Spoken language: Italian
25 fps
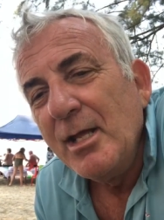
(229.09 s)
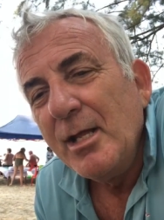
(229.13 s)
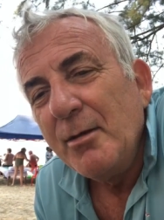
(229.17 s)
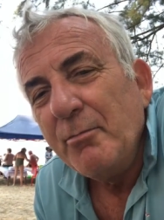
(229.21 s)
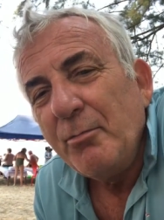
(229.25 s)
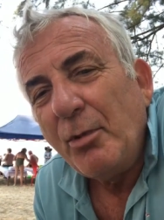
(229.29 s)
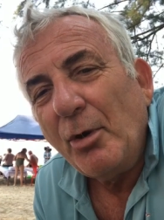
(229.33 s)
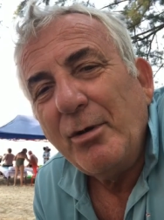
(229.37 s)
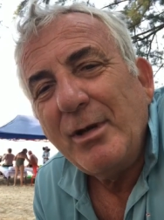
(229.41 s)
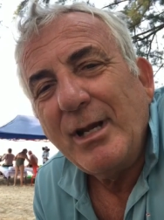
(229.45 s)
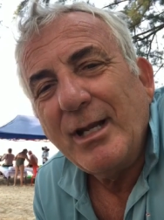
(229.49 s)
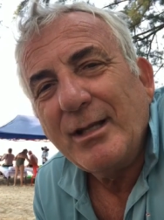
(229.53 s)

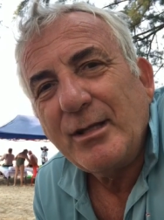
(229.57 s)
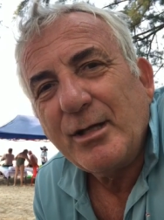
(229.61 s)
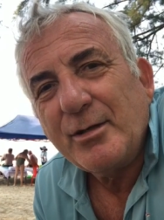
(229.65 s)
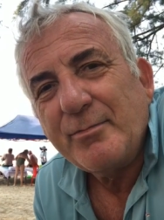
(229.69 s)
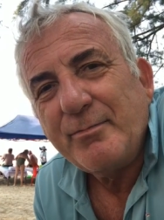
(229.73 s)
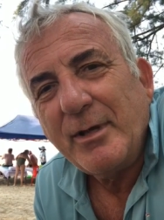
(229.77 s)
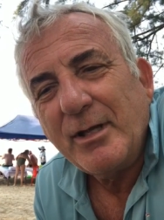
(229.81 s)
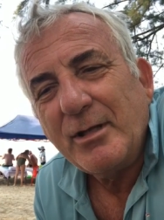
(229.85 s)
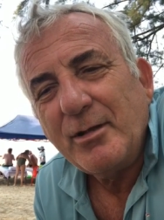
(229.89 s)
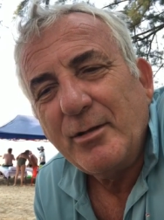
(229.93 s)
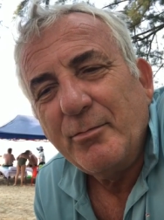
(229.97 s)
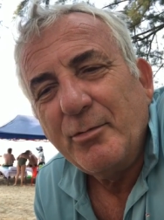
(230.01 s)
Poi un altro
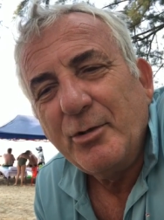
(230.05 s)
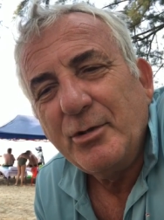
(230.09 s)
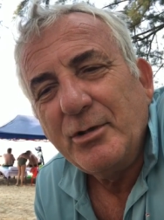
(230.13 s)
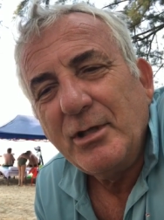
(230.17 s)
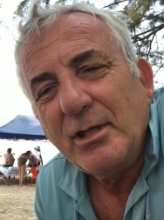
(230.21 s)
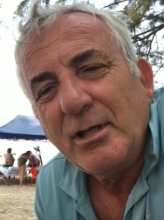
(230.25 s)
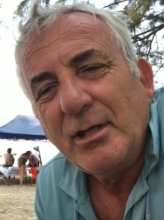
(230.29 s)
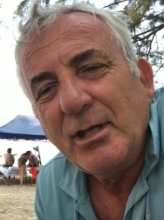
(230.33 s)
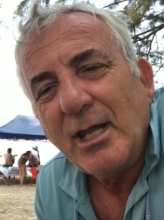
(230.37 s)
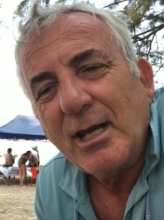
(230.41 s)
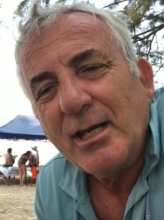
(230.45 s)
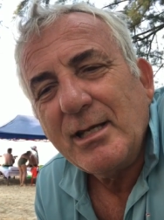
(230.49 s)
aspetto molto
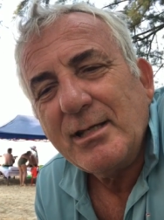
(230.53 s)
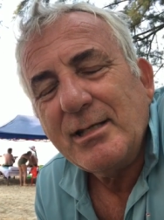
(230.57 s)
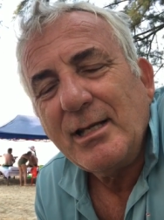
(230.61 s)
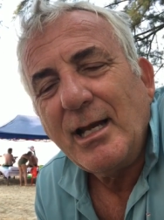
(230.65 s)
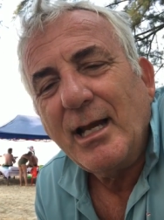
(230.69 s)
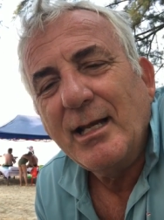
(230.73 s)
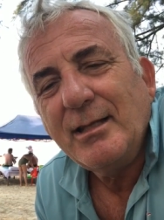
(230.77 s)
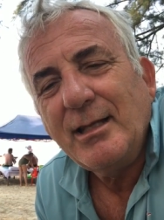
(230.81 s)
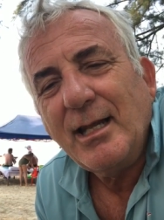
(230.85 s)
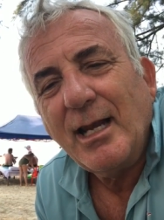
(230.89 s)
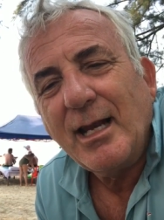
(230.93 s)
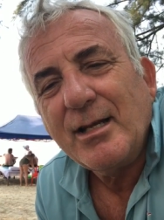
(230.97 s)

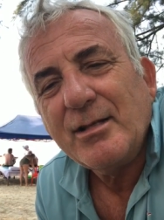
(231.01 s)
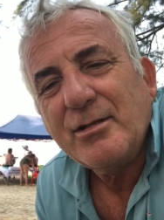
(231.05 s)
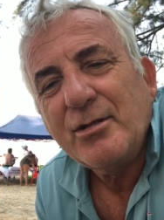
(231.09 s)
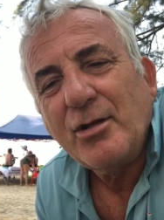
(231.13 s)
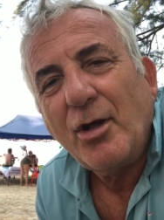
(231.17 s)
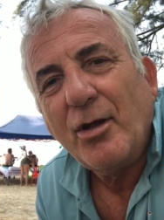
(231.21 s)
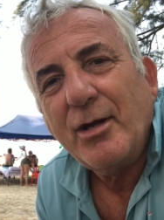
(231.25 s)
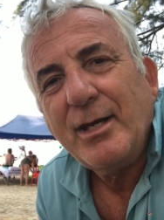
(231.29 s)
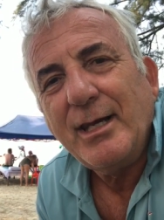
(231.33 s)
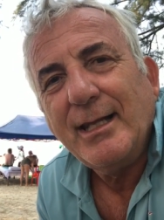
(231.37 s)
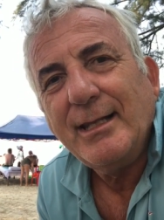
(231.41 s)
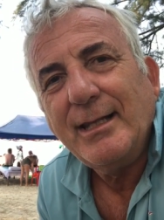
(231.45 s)
interessante è la
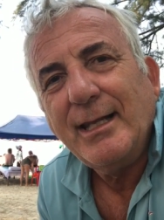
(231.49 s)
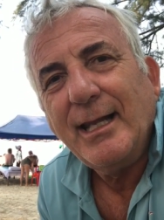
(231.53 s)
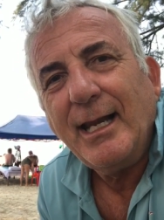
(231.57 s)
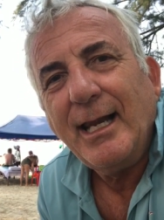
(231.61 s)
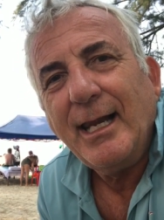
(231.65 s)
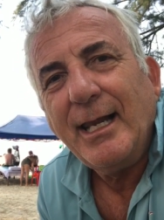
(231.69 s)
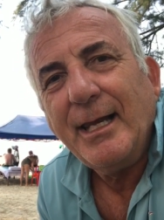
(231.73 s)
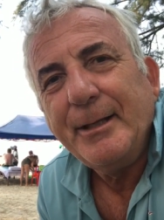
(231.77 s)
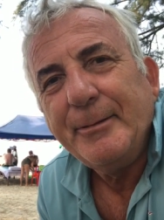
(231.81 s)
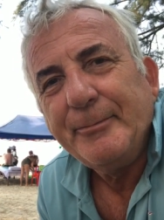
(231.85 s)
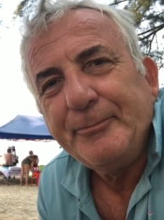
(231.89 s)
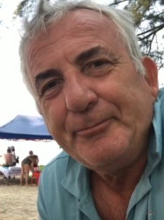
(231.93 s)
storia
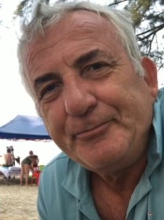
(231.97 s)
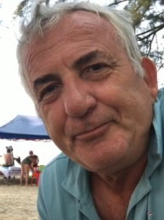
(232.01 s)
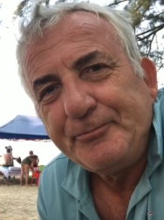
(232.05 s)
delle,